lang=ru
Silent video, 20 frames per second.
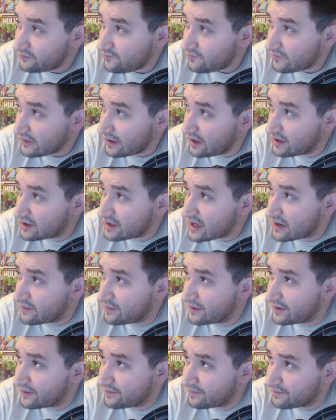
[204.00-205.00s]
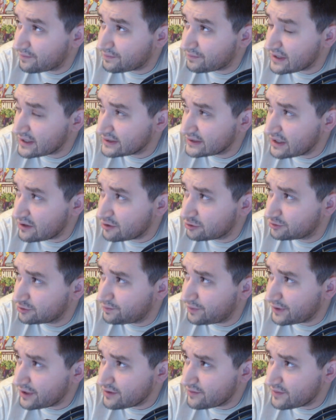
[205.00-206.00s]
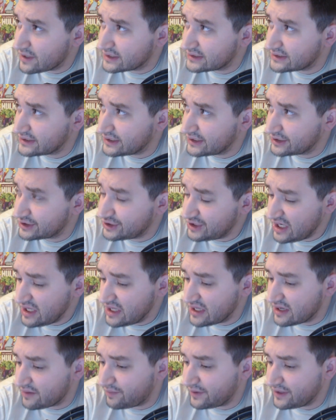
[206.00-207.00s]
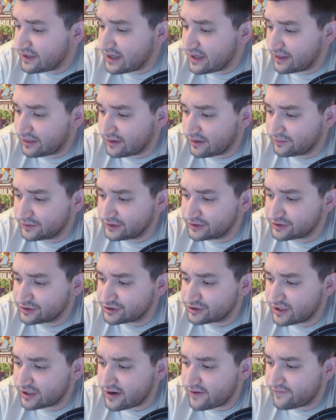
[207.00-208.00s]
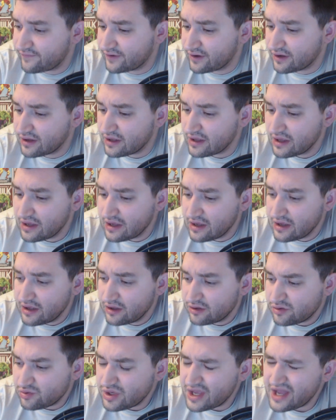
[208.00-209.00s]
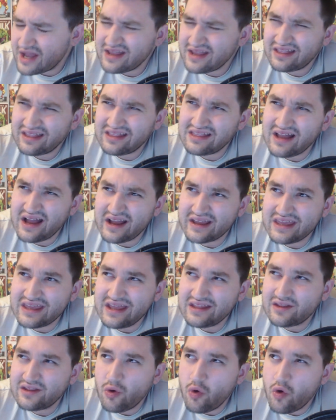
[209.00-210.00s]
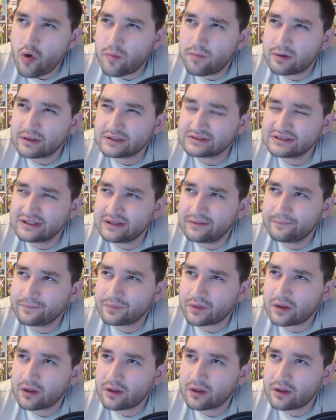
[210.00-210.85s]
И как бы, когда вот принимается решение поднять там эти штрафы, но ну, я это так, я это образно.